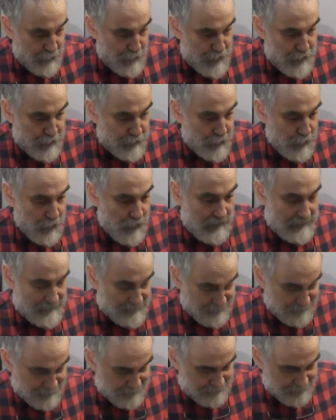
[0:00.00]
что
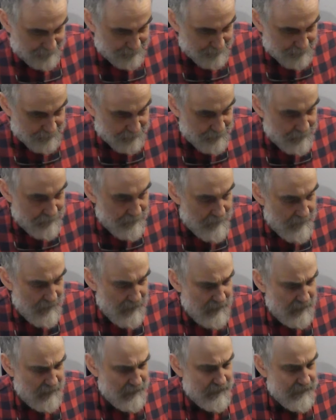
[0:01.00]

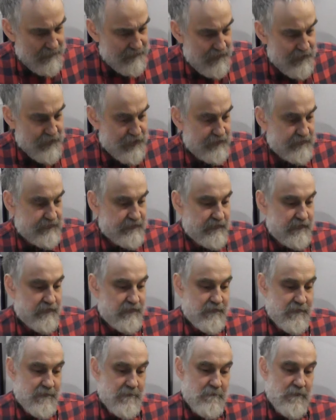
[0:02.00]
Э, значит,
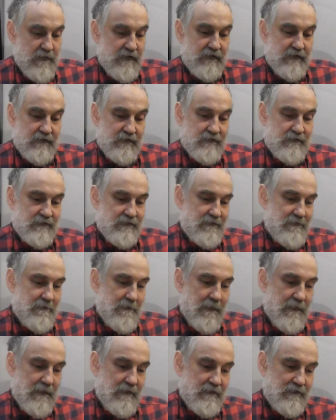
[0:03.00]
э,
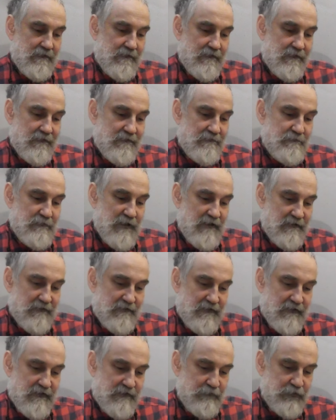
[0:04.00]
э,
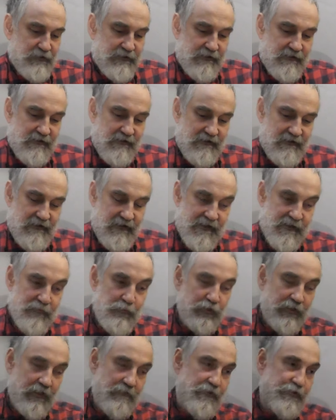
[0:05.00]
вот
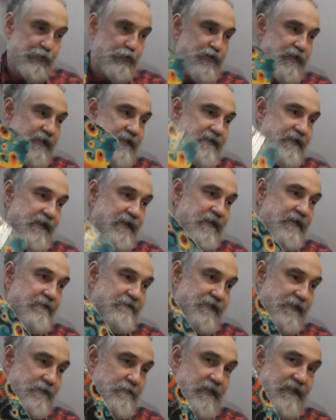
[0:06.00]
рассмотрим с точки зрения
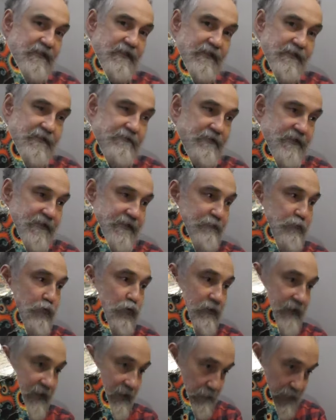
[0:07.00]
взаимодействия с
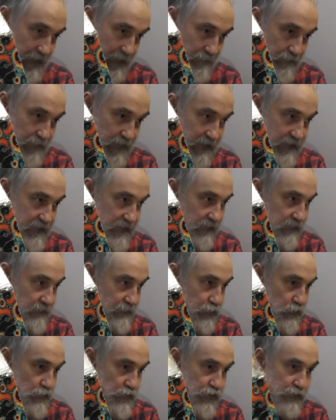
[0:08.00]
волнами. Дело в
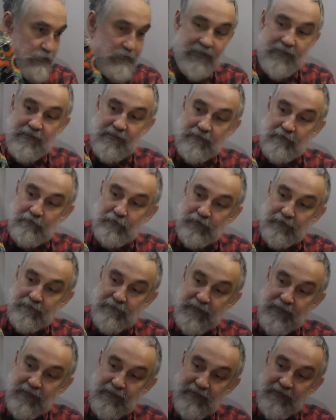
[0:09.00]
том, что если вот
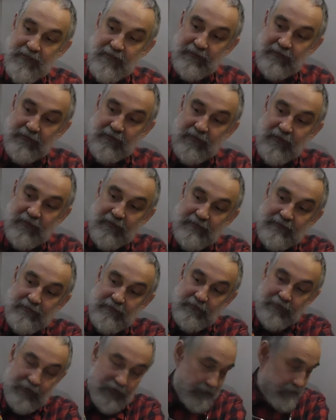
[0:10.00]
взять на этой
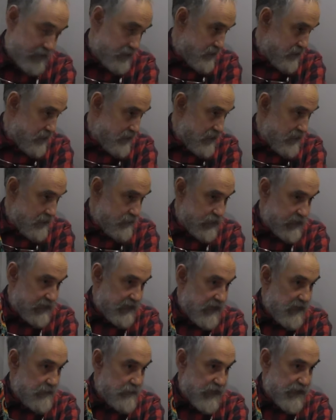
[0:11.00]
картинке, вот
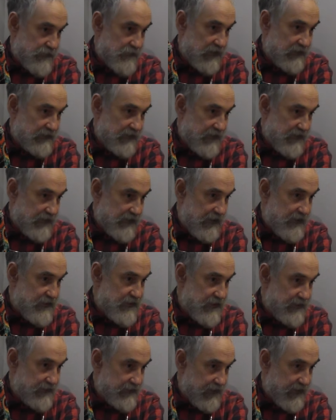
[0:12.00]
посмотреть
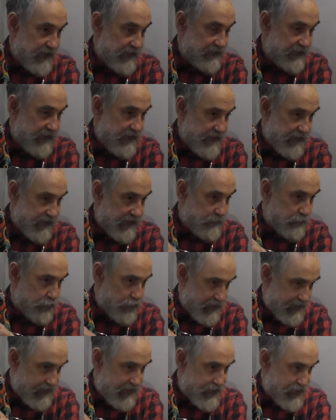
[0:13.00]
линейные отрезки,
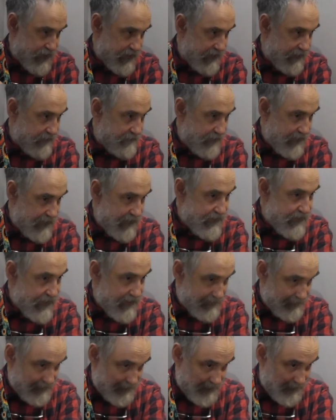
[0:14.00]
пусть даже
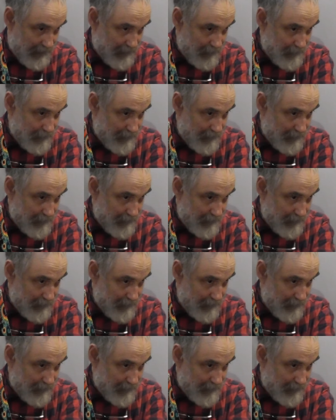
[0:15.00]
криволинейные,